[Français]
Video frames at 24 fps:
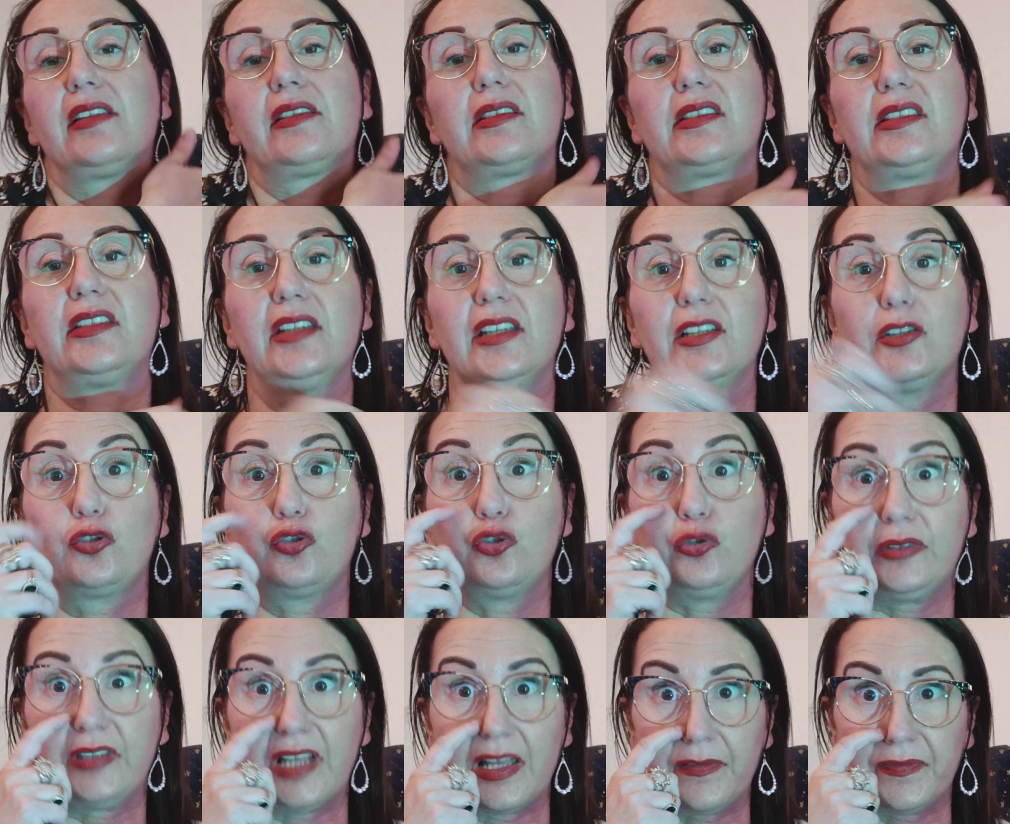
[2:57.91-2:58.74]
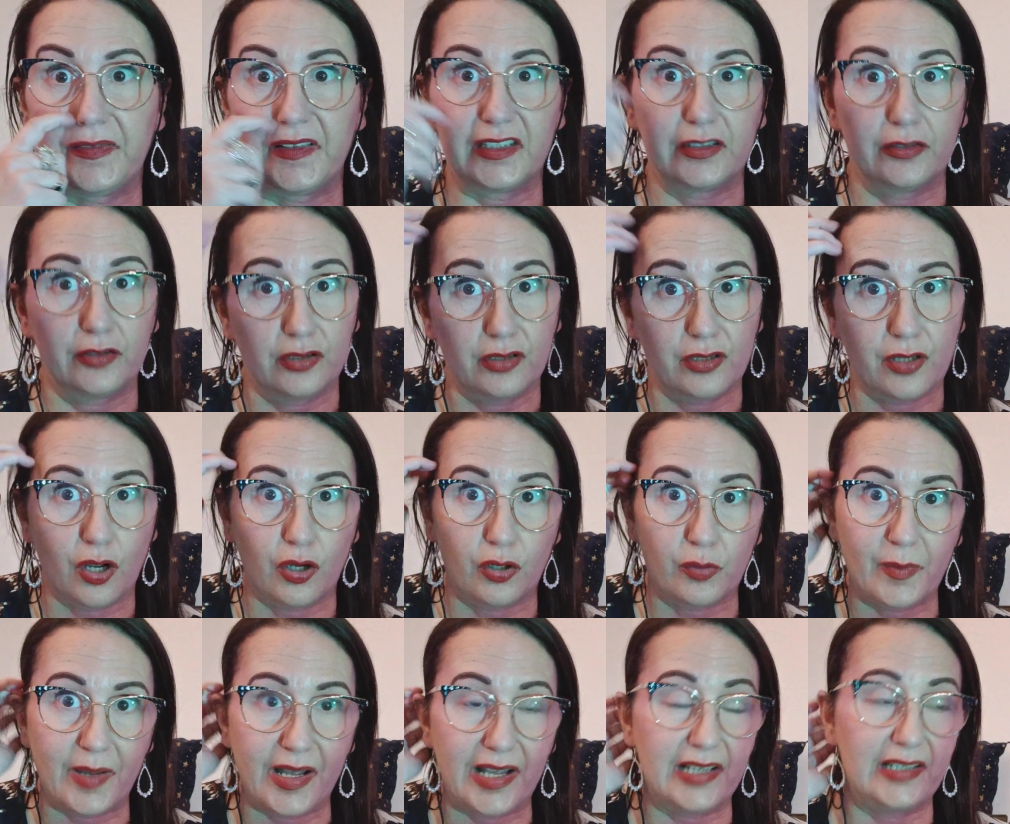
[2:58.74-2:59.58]
ce qui est tout à fait
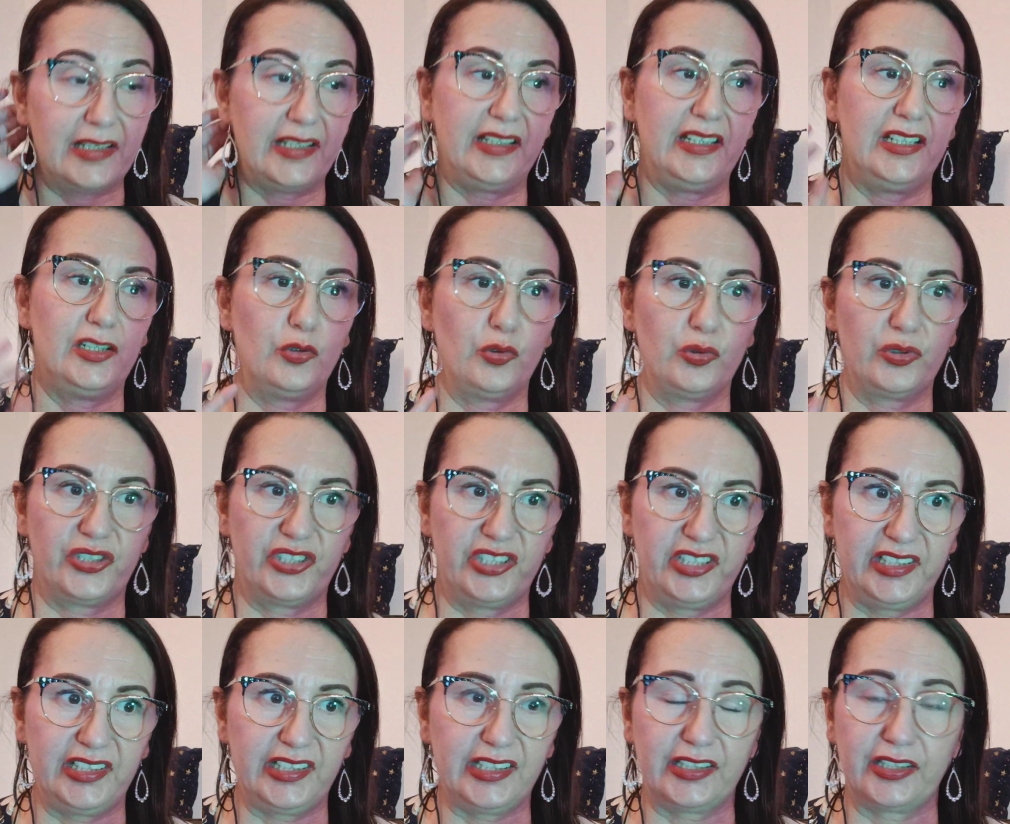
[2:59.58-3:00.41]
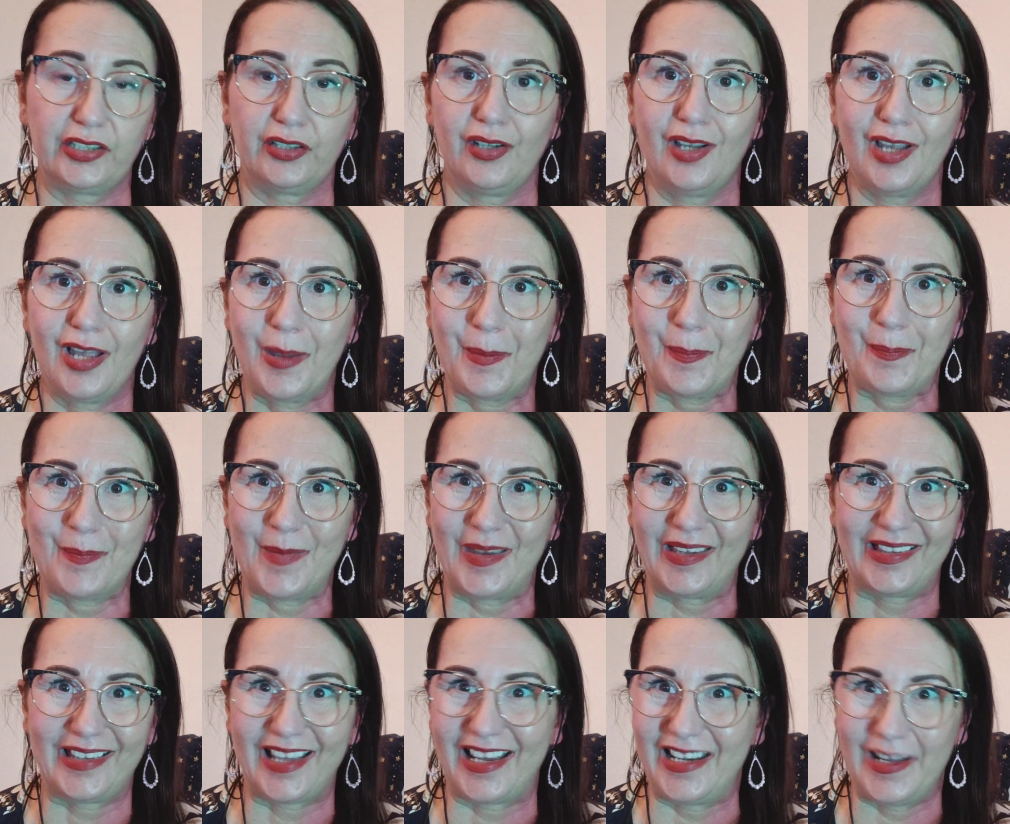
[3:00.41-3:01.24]
normal et logique,
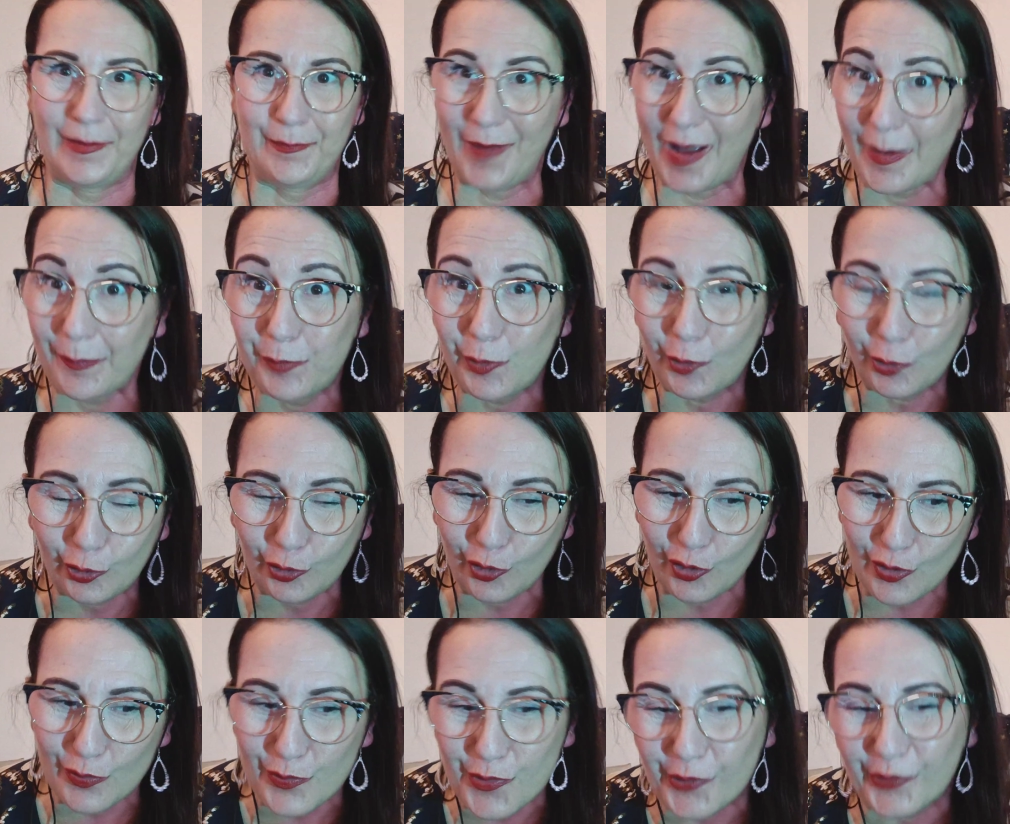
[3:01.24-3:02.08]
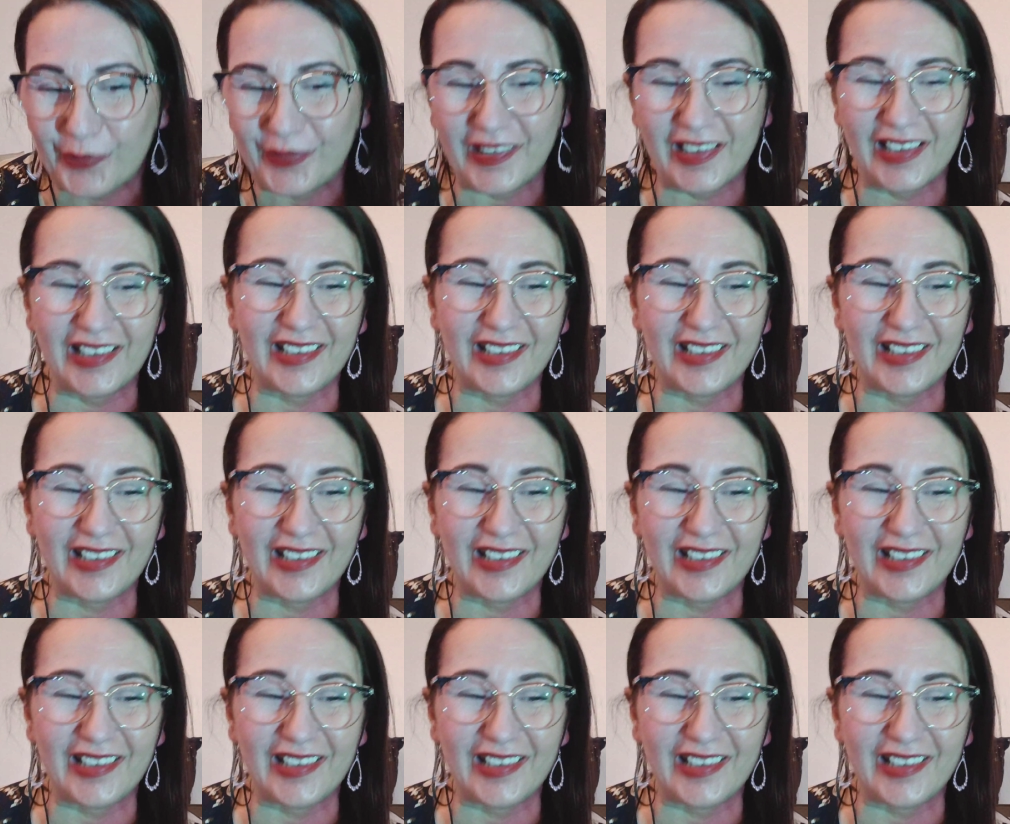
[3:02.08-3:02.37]
mais ça l'est pas pour tout le monde,